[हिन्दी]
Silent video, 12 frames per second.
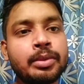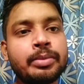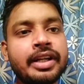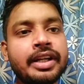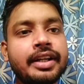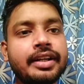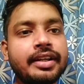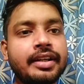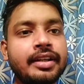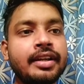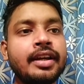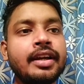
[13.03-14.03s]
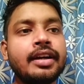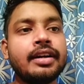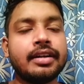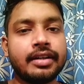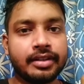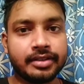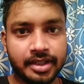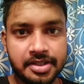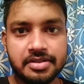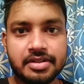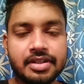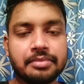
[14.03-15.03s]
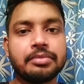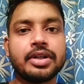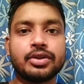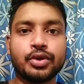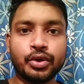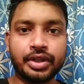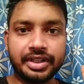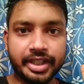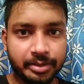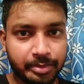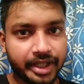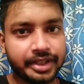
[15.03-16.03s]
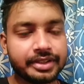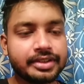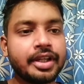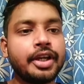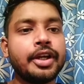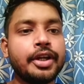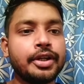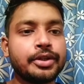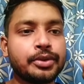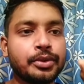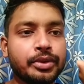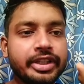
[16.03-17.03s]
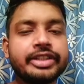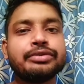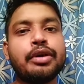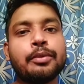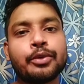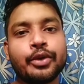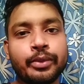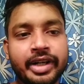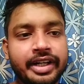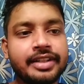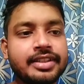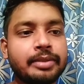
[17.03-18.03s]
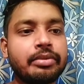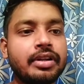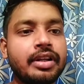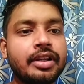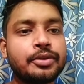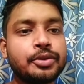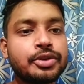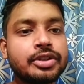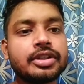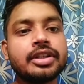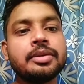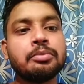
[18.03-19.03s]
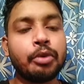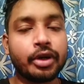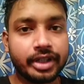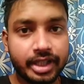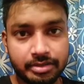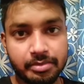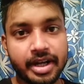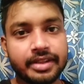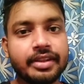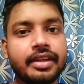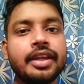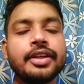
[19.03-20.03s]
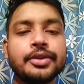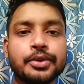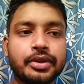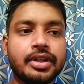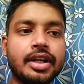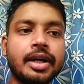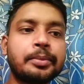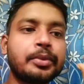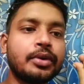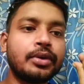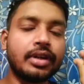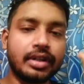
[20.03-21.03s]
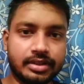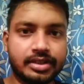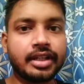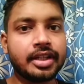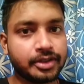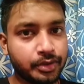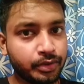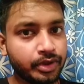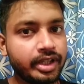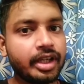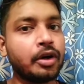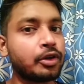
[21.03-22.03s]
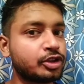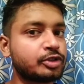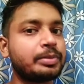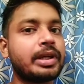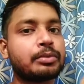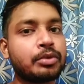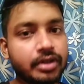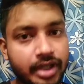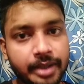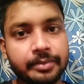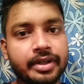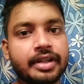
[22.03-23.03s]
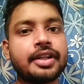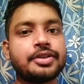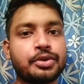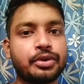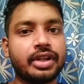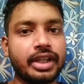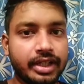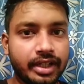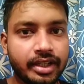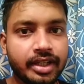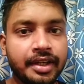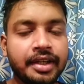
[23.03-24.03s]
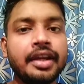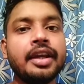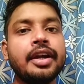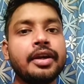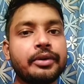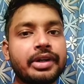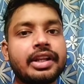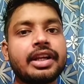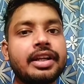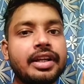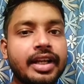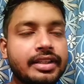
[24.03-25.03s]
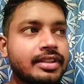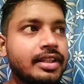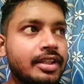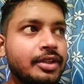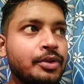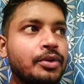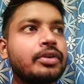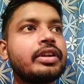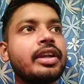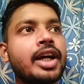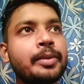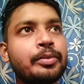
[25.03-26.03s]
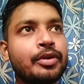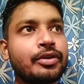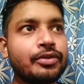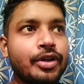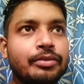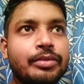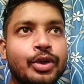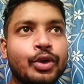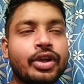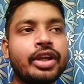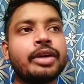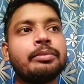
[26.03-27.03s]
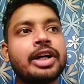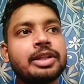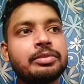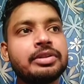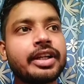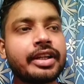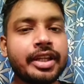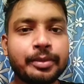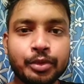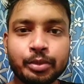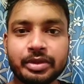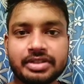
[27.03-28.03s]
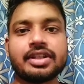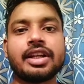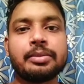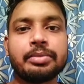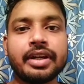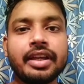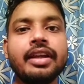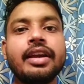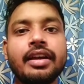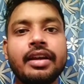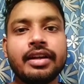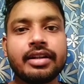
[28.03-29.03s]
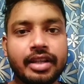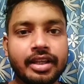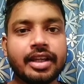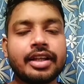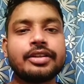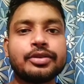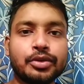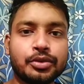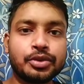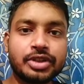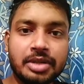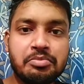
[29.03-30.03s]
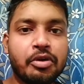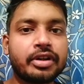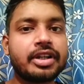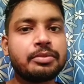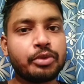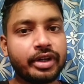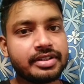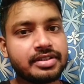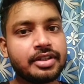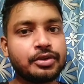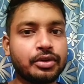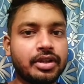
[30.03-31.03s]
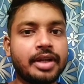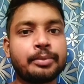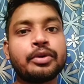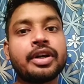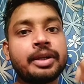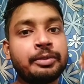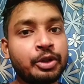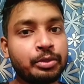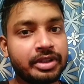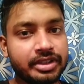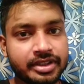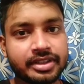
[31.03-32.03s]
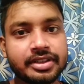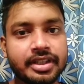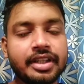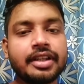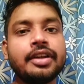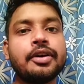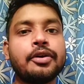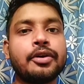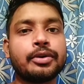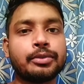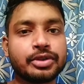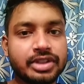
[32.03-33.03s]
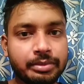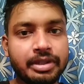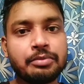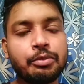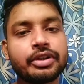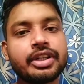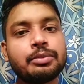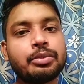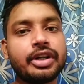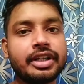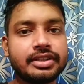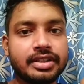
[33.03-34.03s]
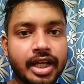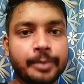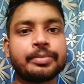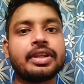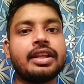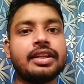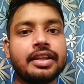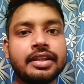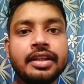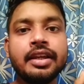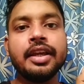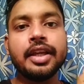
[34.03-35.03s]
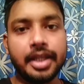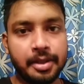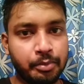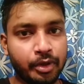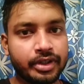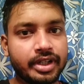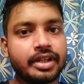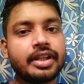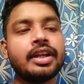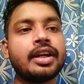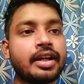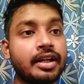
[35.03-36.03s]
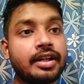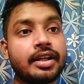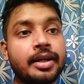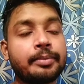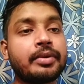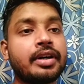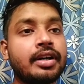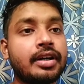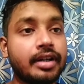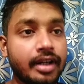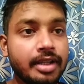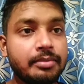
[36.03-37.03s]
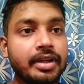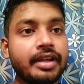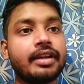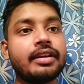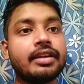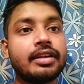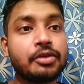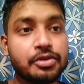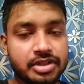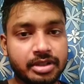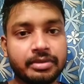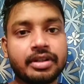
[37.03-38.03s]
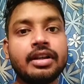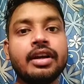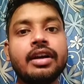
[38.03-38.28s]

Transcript: अप्लाई डेट है आ, 10 दिसंबर 2022 तो इस फॉर्म को भरने से पहले कुछ इंपॉर्टेंट बातें हैं जो कि आपको जानना ज़रूरी है और उस पर आपको काम करना ज़रूरी है ठीक है वरना ऐसा नहीं हो कि आप लोग फॉर्म भरोगे बाद में जाके आपको पछताना पड़े ठीक है तो कुछ इंपॉर्टेंट पॉइंट्स है जो कि आपको आगे वीडियो में डिस्कस करेंगे और वो सभी इंपॉर्टेंट पॉइंट्स आपके लिए ही इंपॉर्टेंट है अगर आपका ड्रीम है कि कॉन्स्टेबल